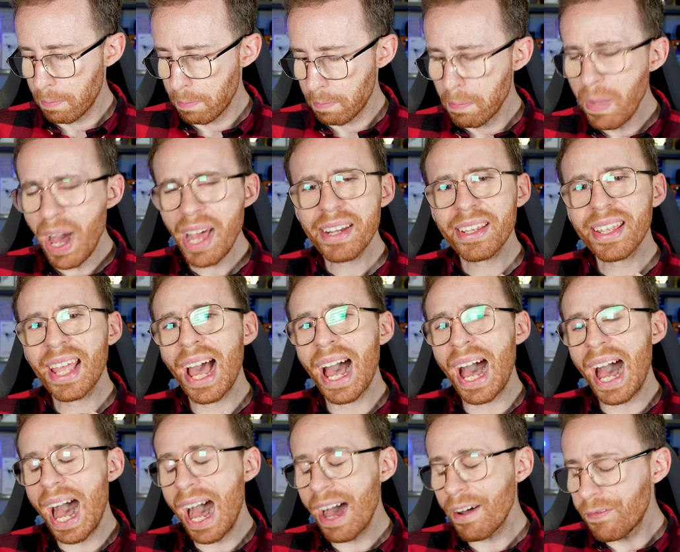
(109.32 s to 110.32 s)

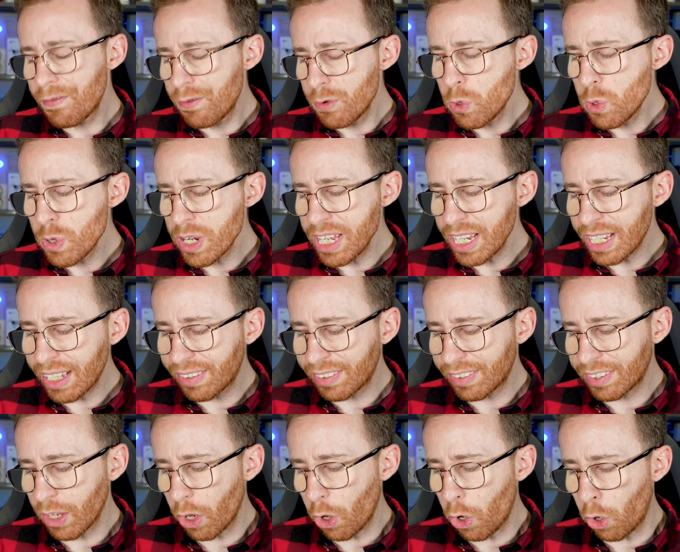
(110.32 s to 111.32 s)
Marca
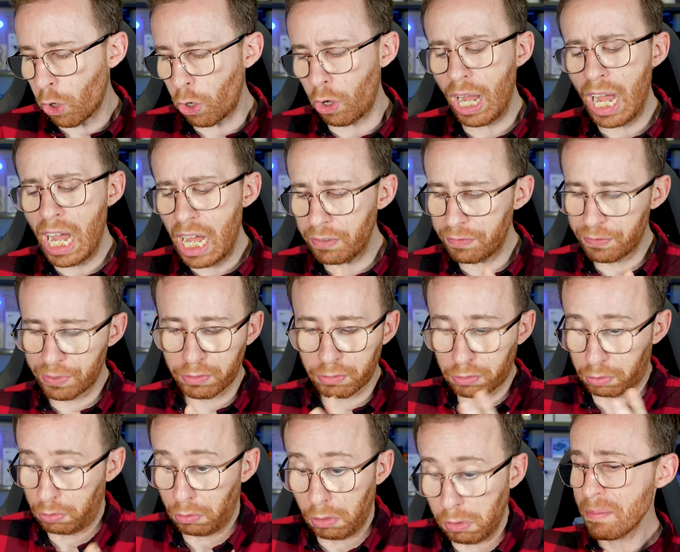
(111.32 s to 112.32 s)
AVXOO,
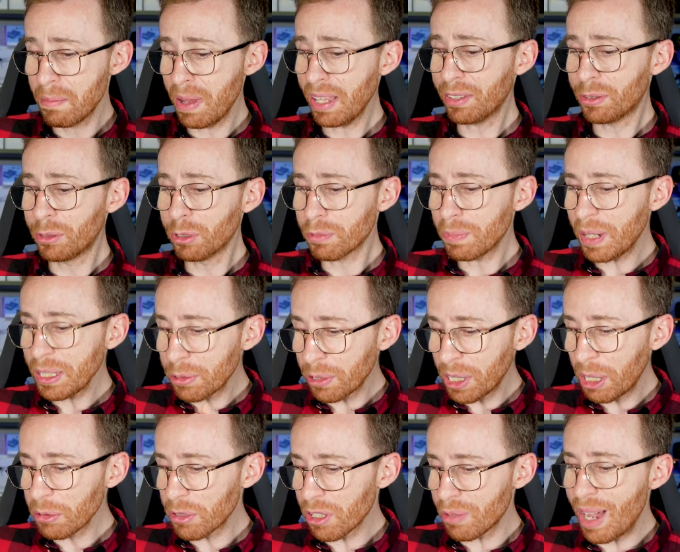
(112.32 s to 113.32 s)
AVXO.
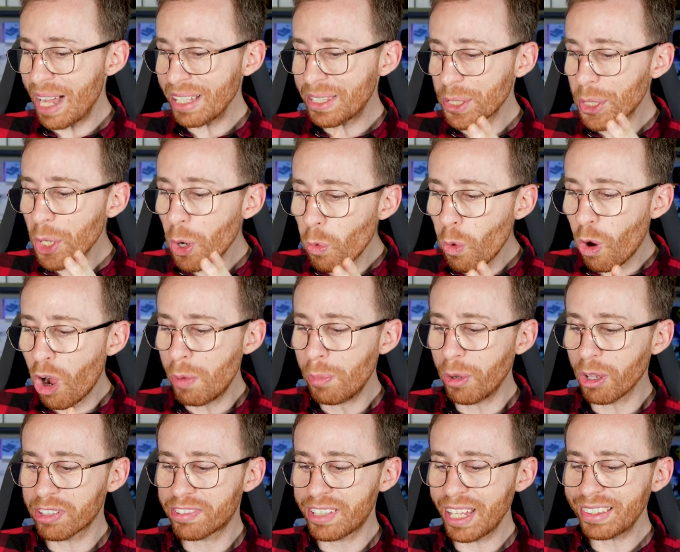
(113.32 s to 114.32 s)
Masturbatore automatico
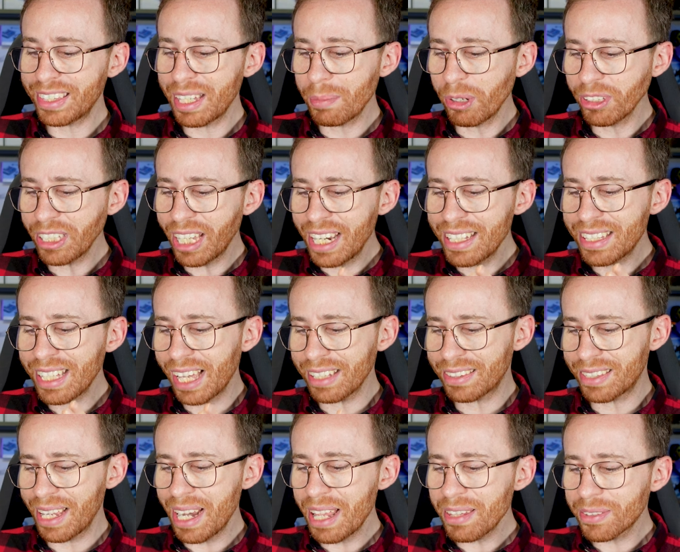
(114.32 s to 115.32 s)
uomo, sette modalità,
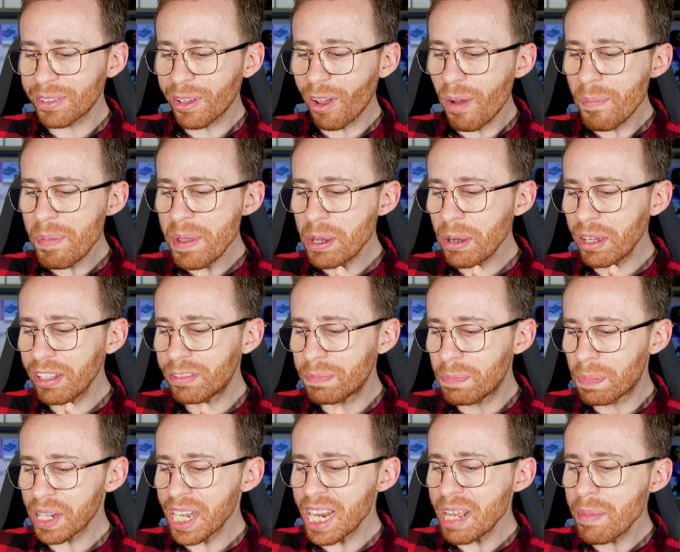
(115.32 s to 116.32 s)
telescopico,
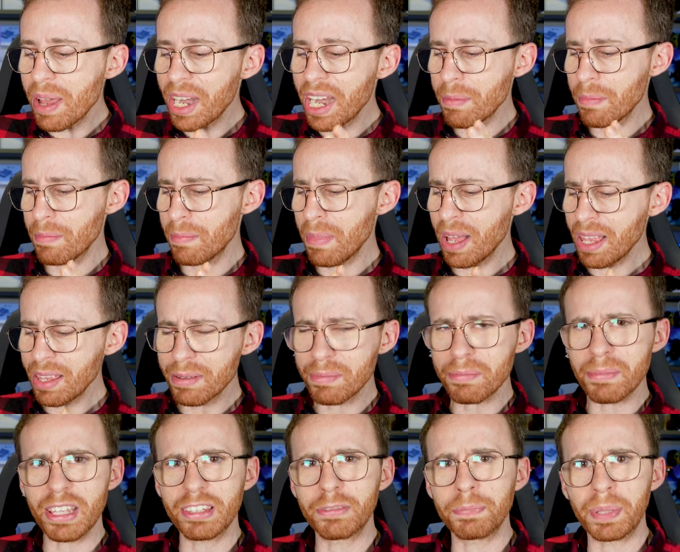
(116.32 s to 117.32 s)
esprimere, ma,
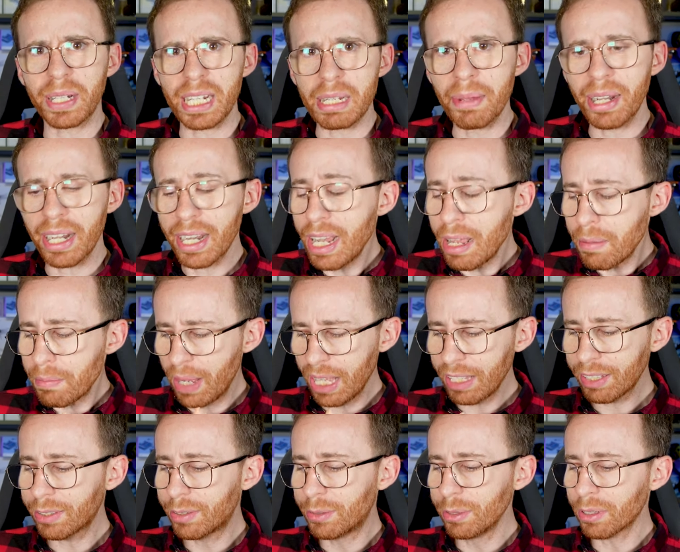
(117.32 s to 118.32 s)
esprimere,
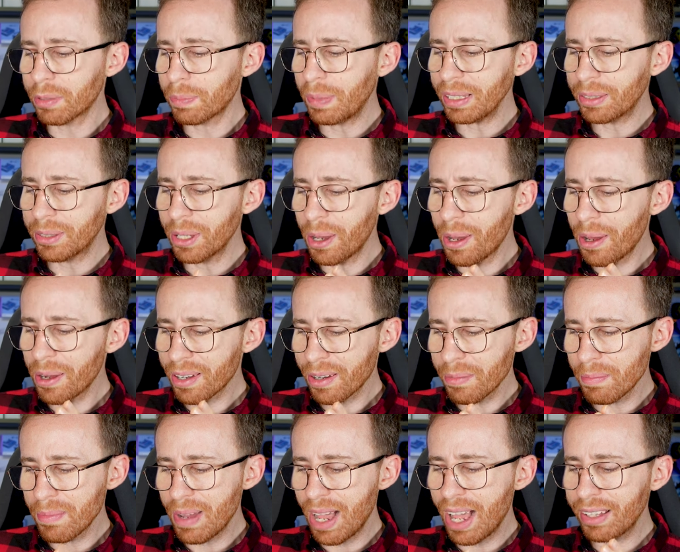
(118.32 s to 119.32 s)

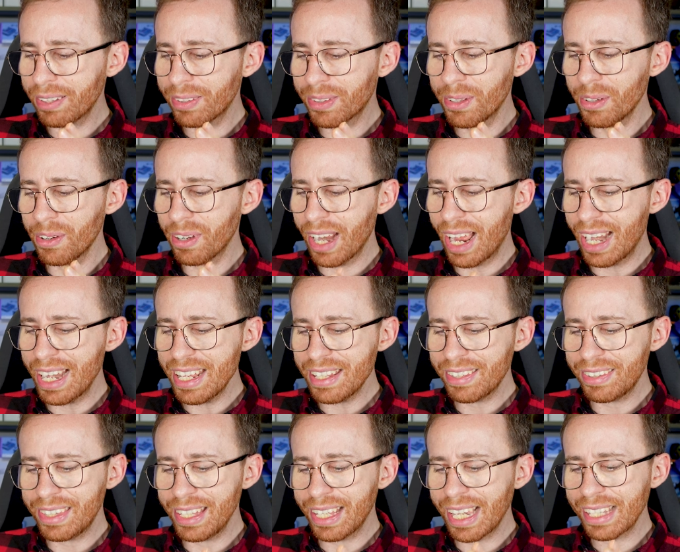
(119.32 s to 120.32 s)
masturbator, maschio,
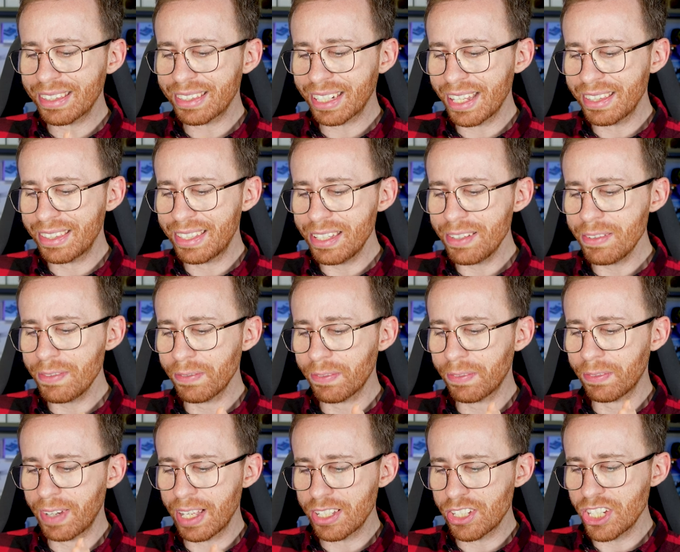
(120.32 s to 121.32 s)
realistica, 3D,
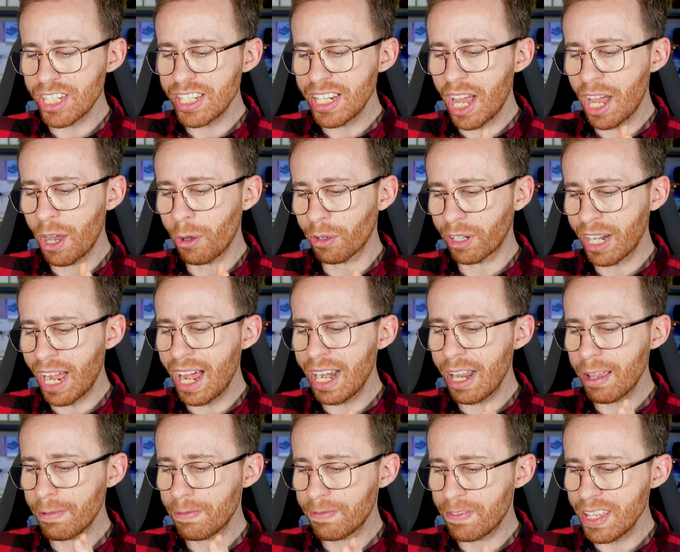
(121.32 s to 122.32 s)
vagina,
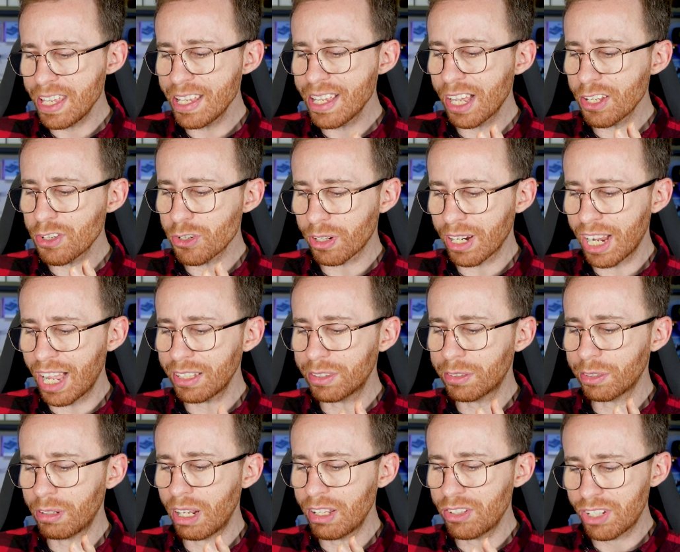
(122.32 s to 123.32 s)
orale,
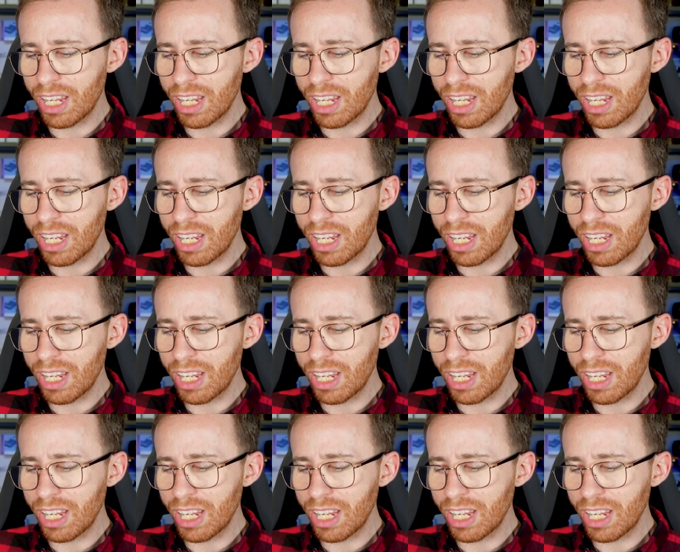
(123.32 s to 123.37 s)
giocattolo e